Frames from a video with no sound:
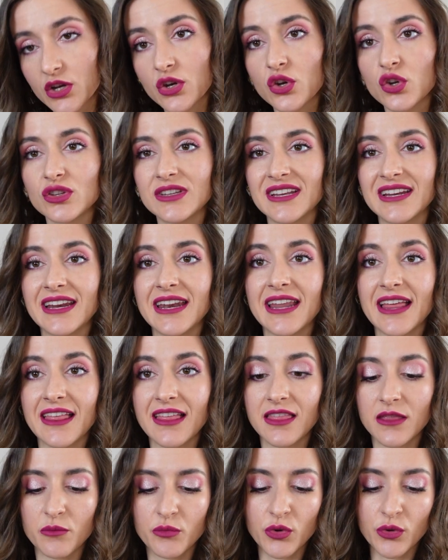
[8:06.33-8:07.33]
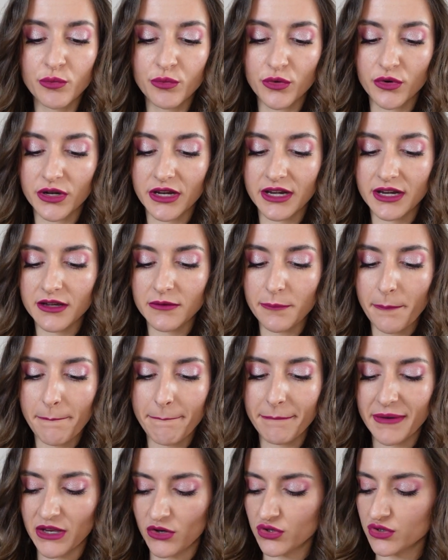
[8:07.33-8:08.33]
No tiene nada de purpurina,
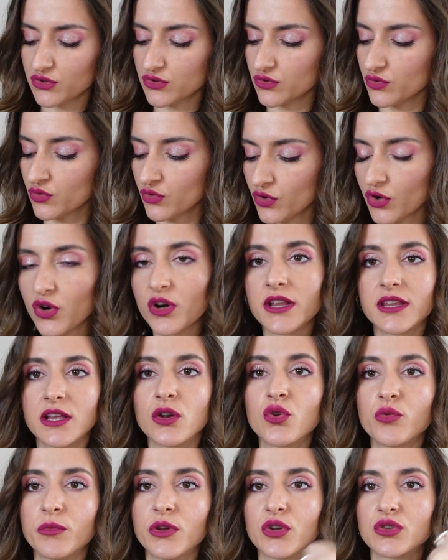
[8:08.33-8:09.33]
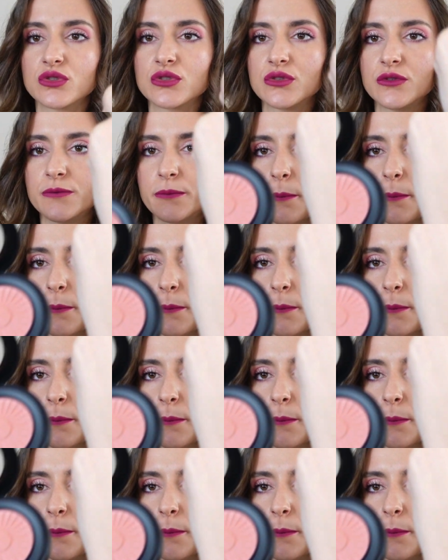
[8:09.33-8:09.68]
pero es un colorete luminoso.